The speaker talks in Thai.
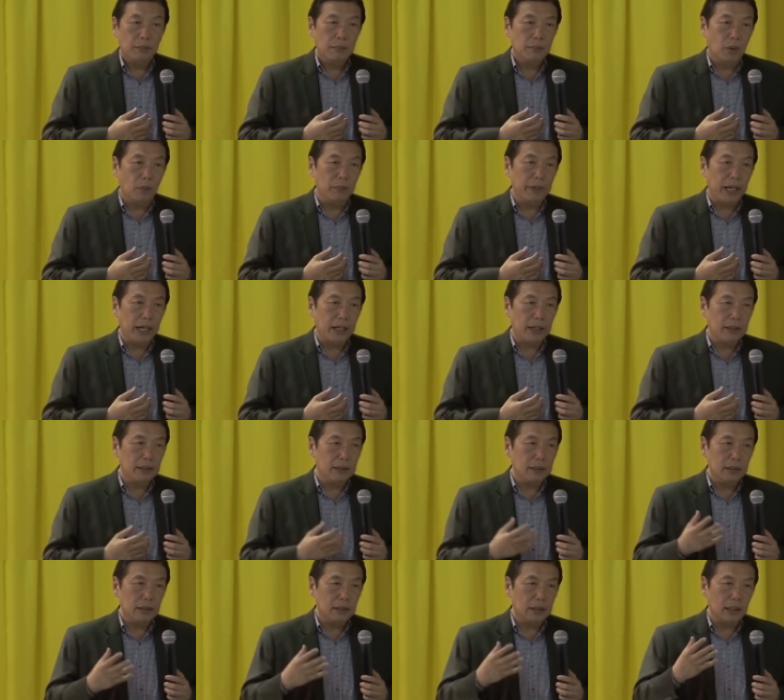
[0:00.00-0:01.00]
ผมเอง
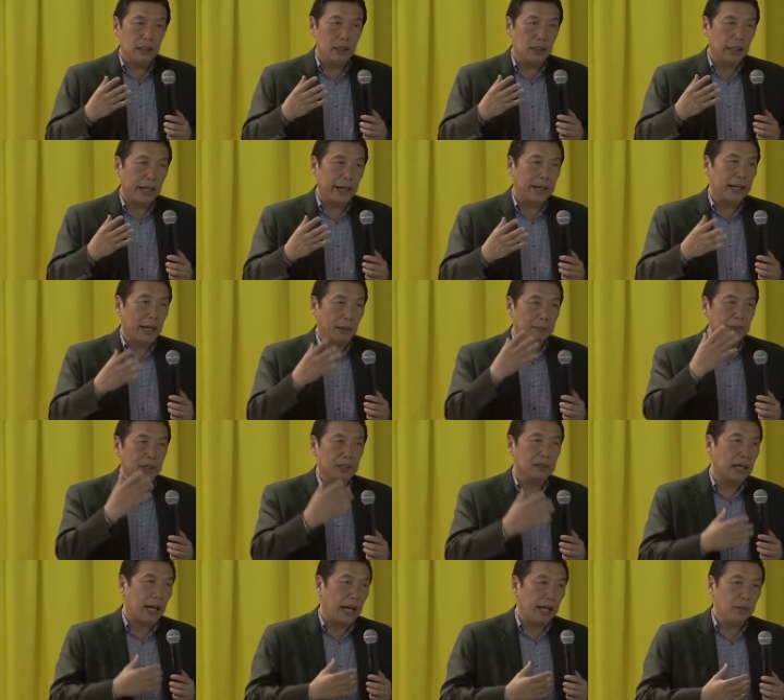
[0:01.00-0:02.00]
เออให้คำปรึก
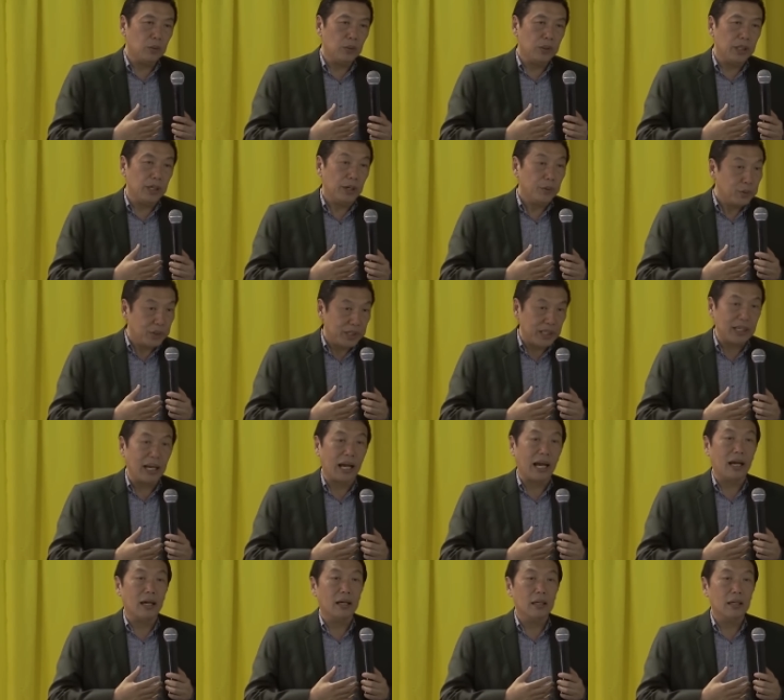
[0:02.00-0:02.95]
ษาอยู่ที่อยุธยา